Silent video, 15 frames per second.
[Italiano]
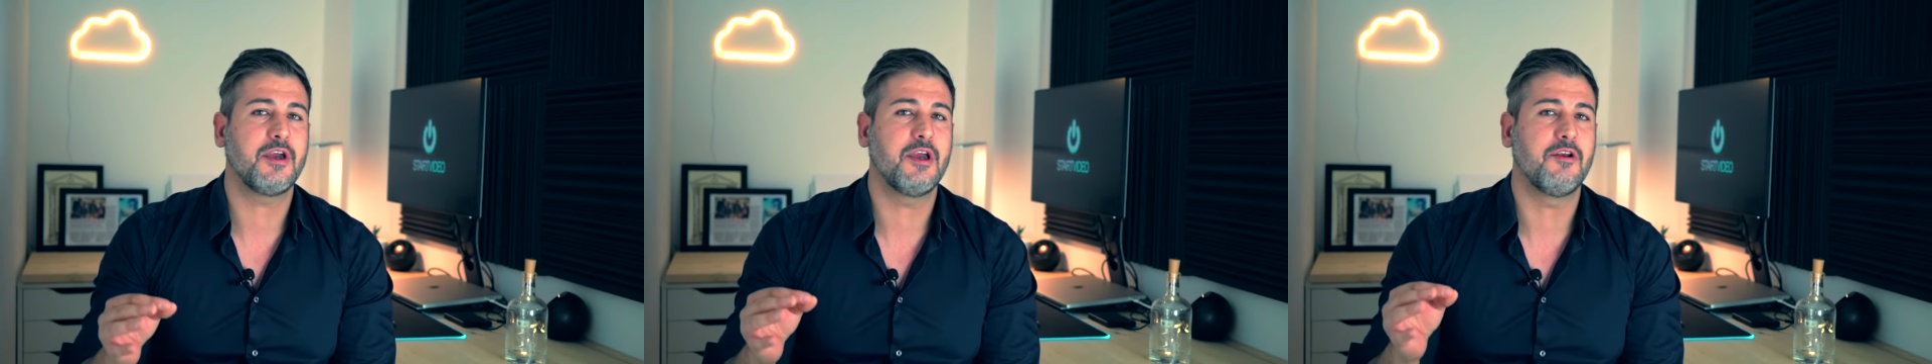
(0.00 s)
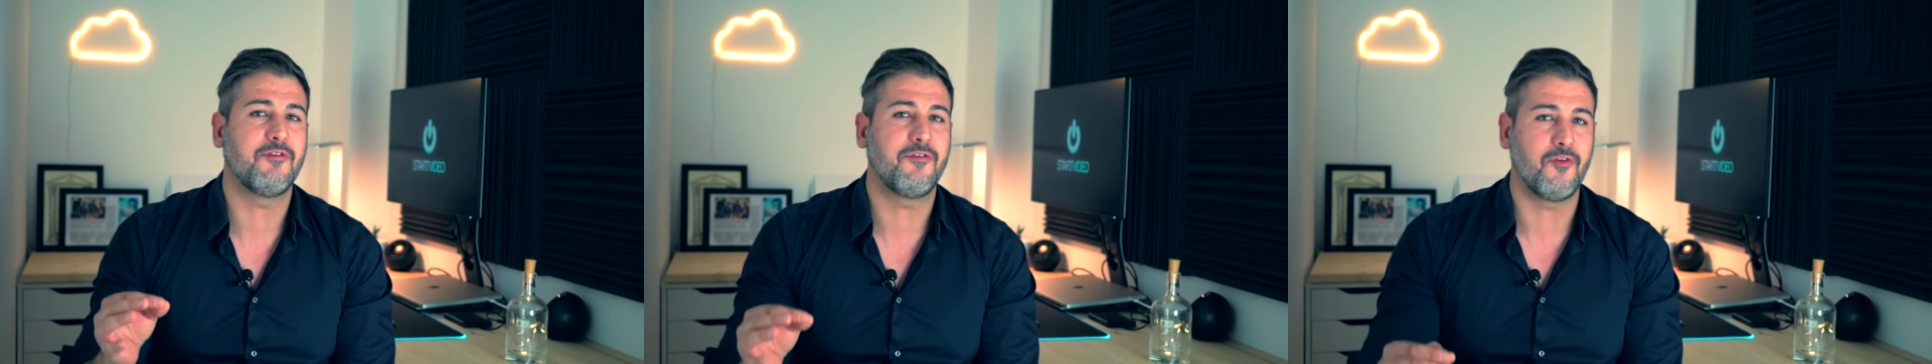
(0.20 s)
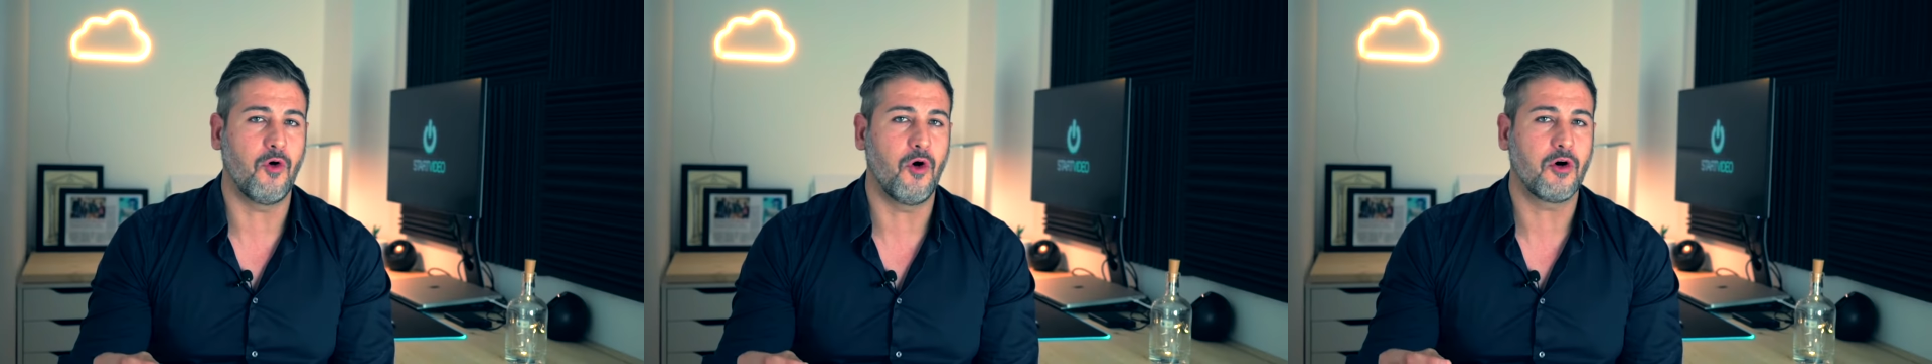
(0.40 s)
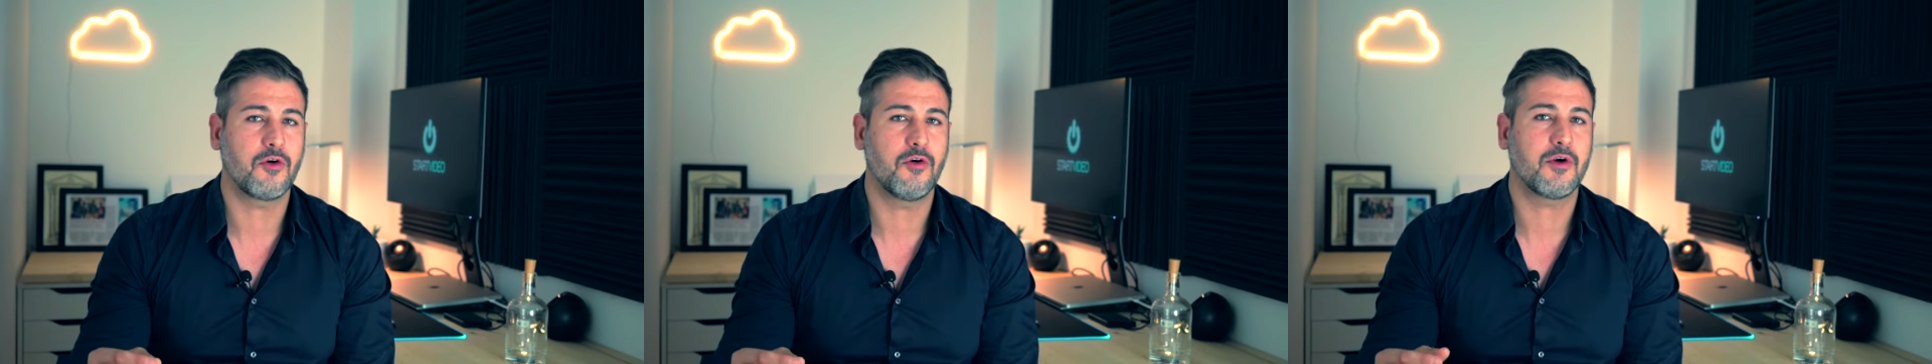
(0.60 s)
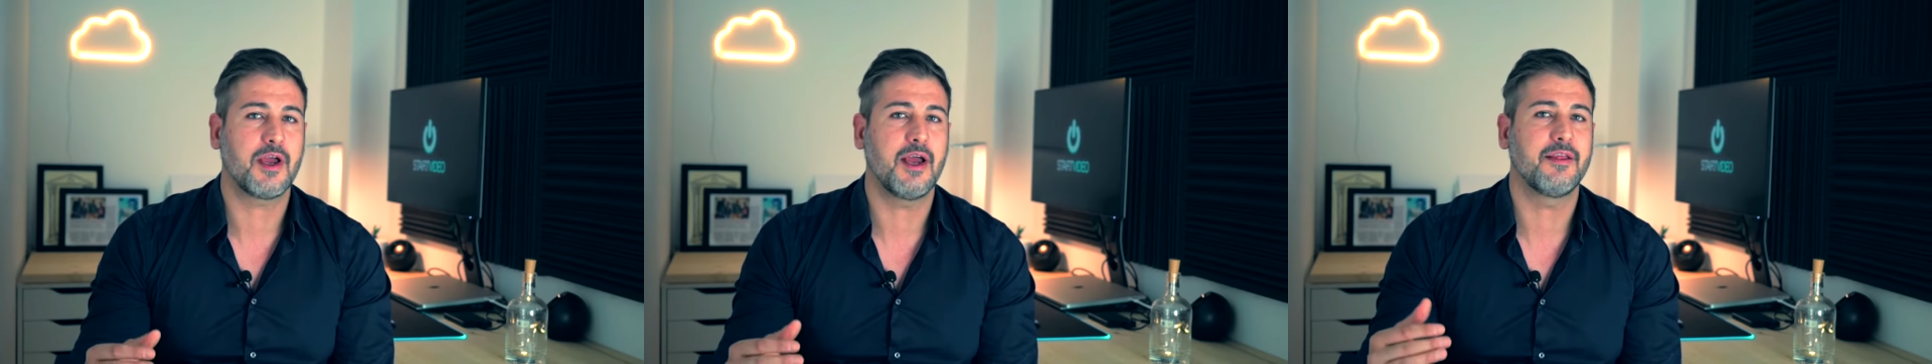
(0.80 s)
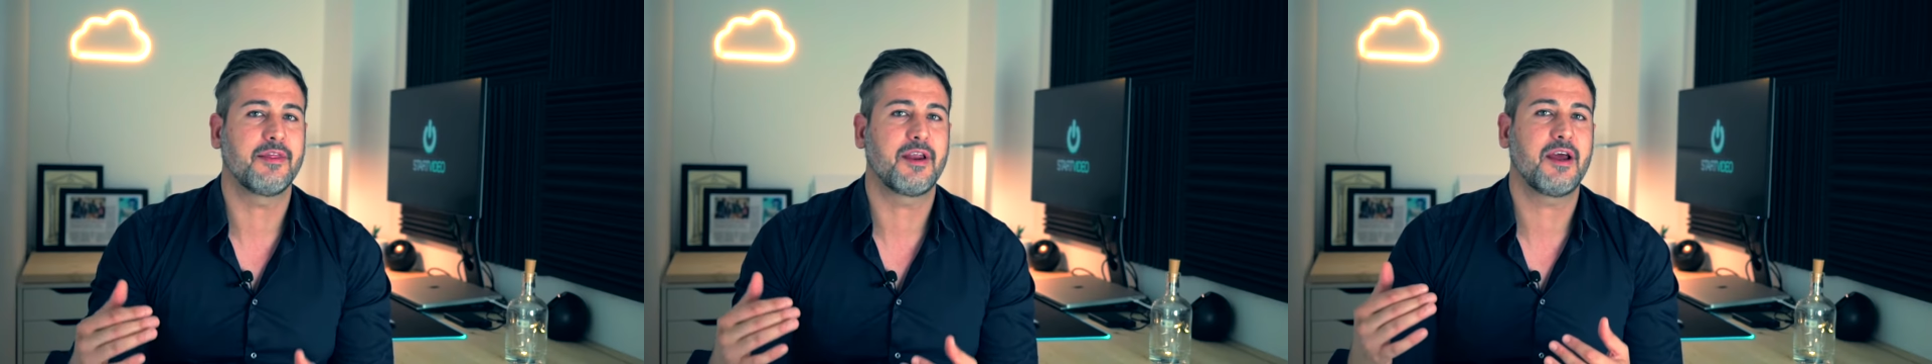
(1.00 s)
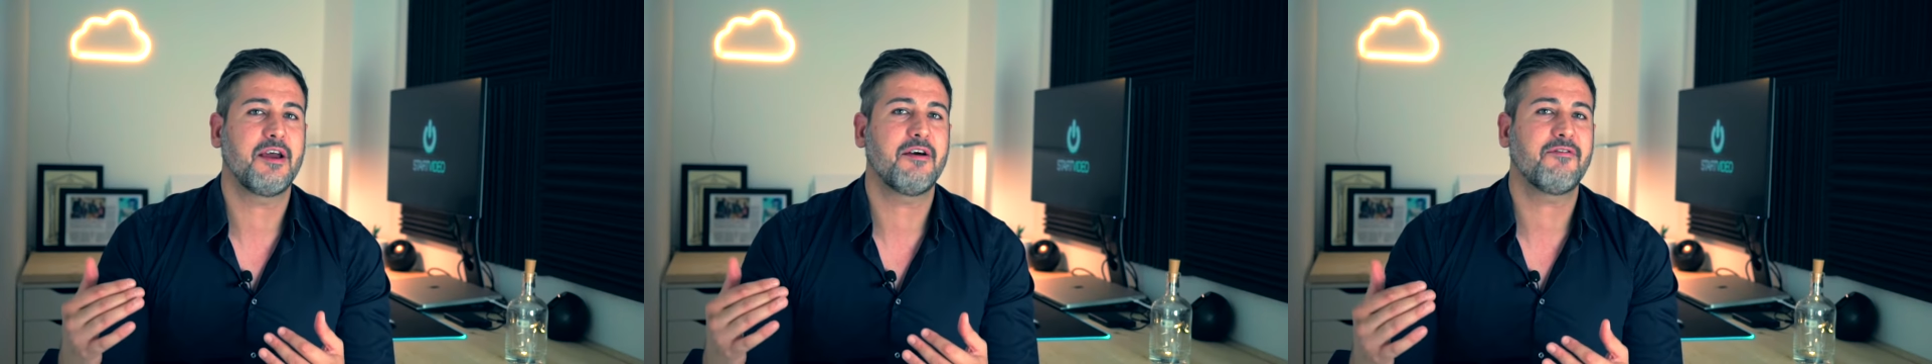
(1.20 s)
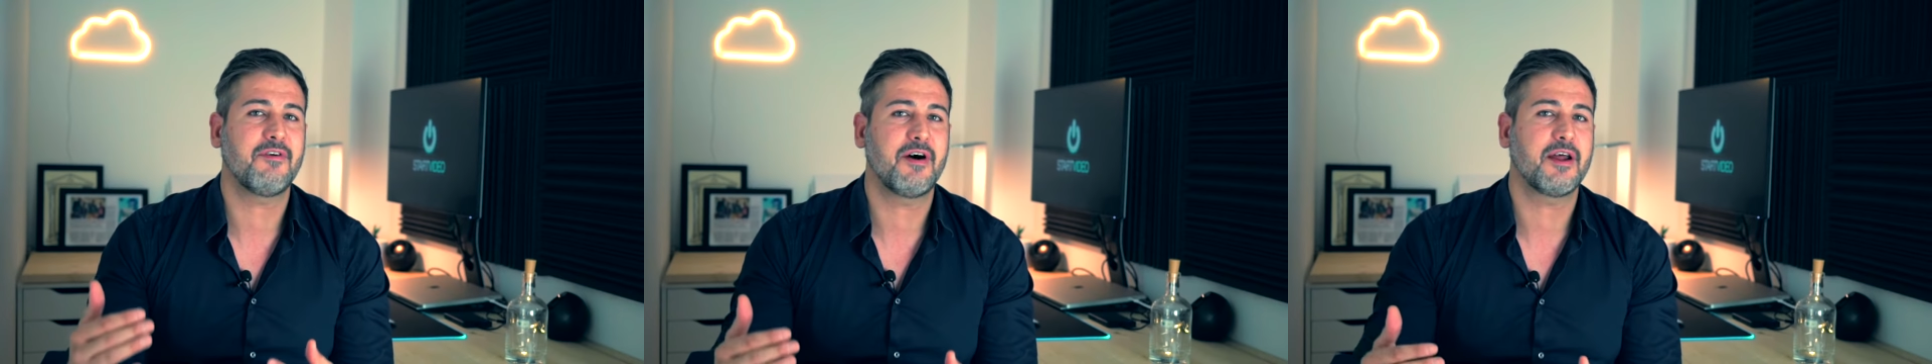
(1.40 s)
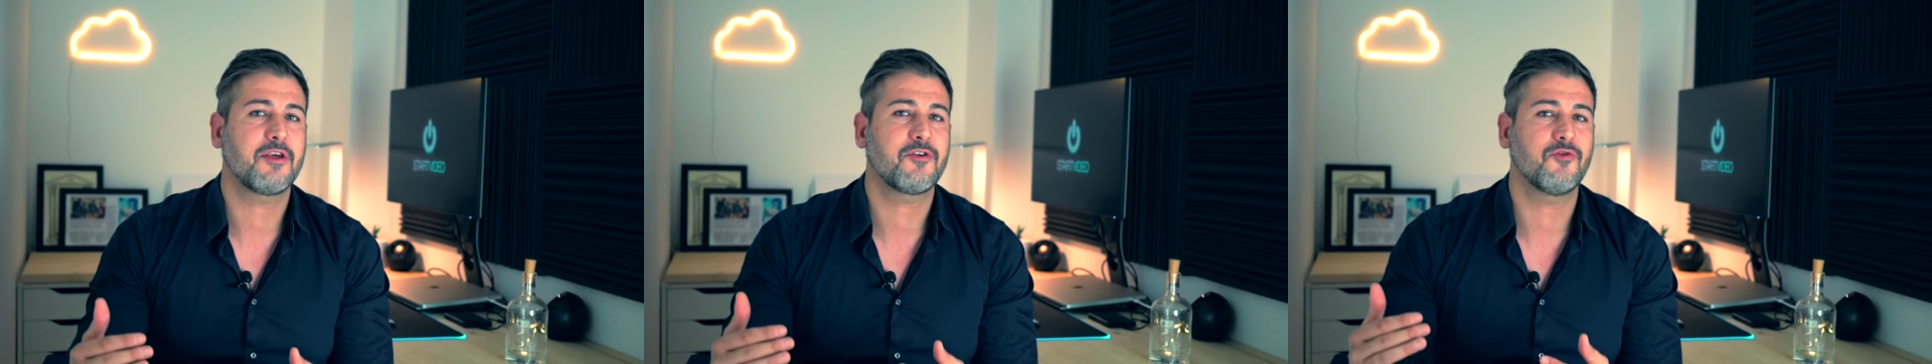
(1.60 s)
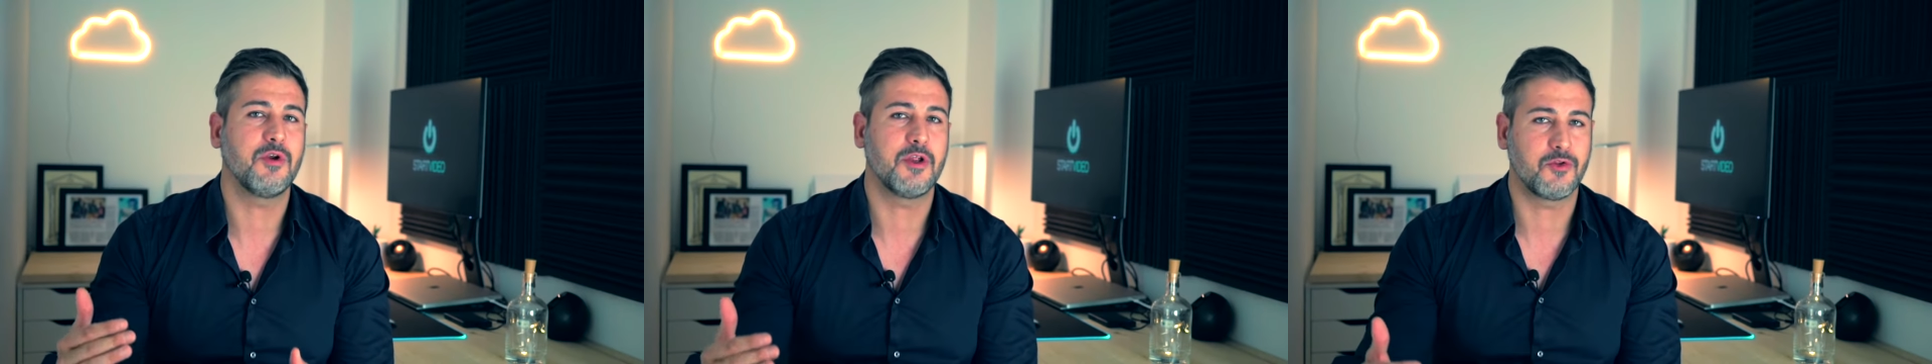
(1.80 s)
il fuoco che andrai a fare
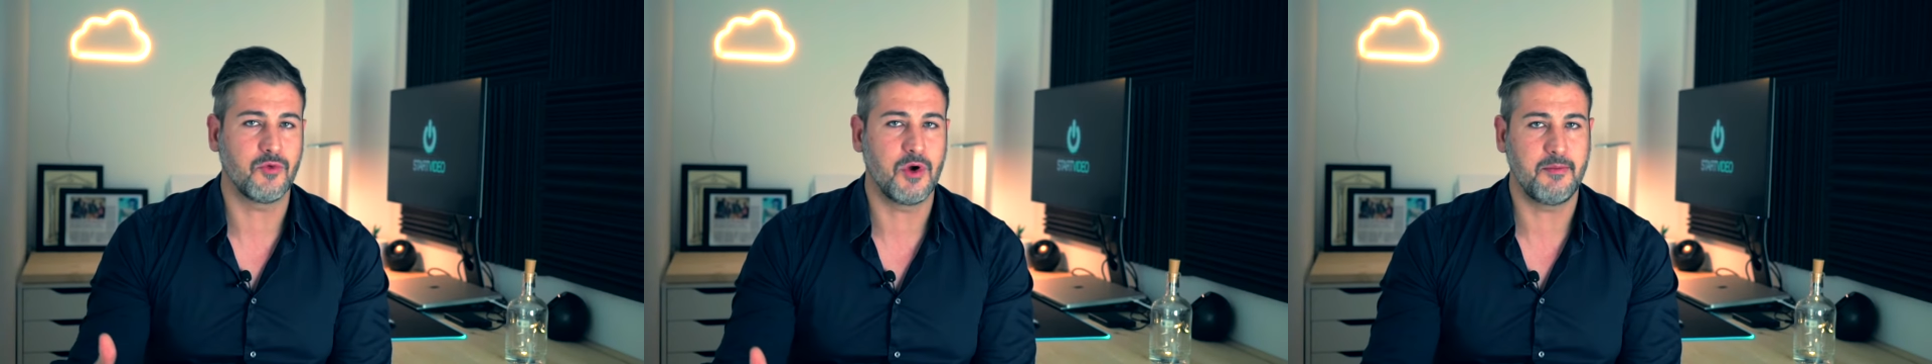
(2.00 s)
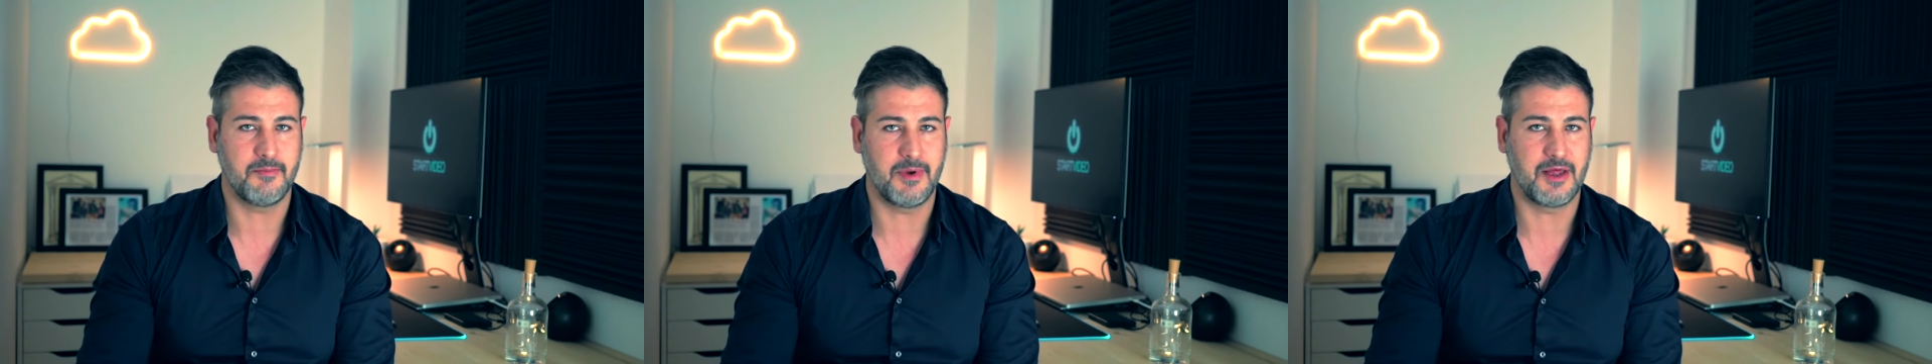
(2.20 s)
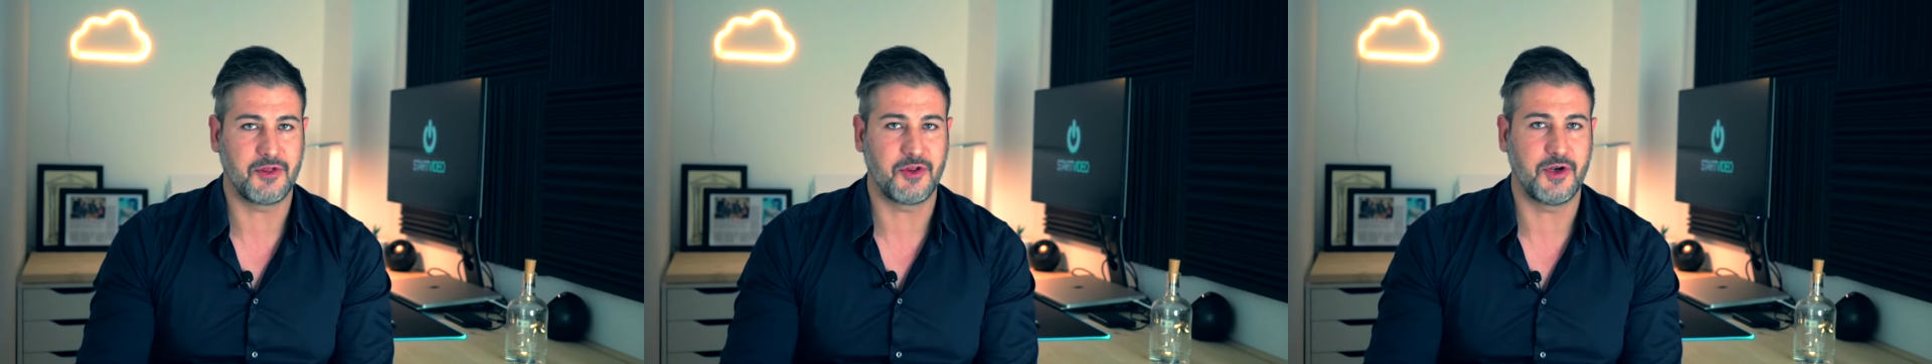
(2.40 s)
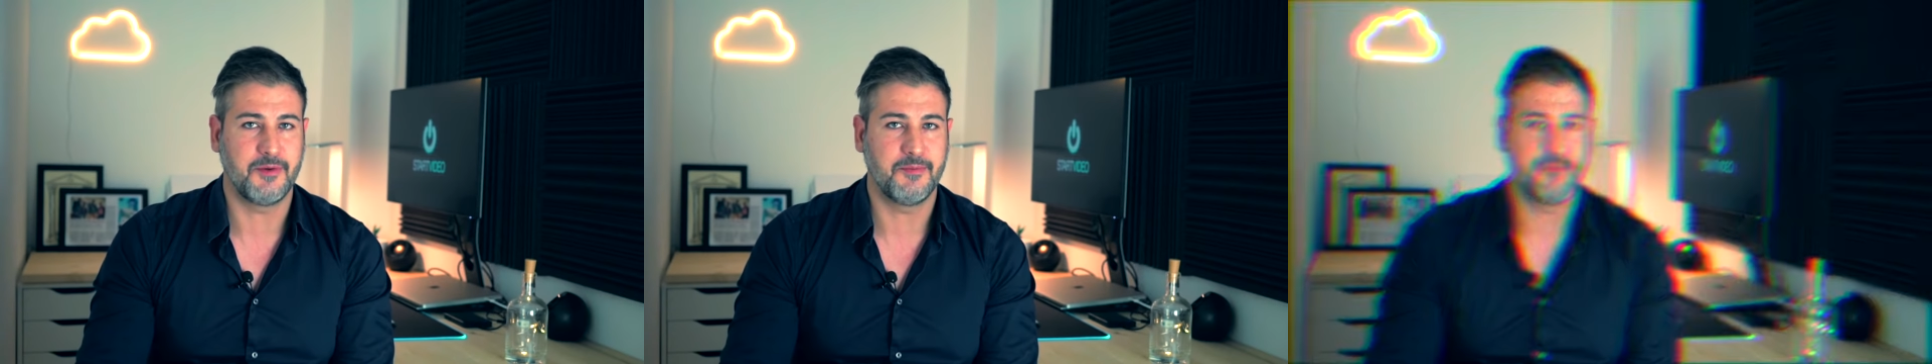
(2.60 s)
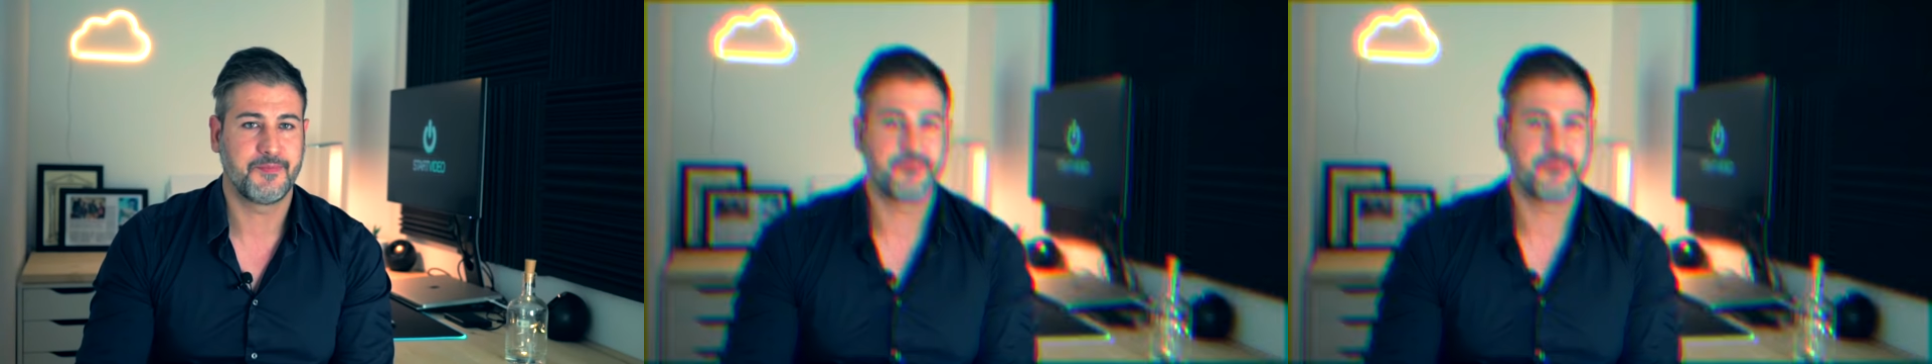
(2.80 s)
sulle tue immagini.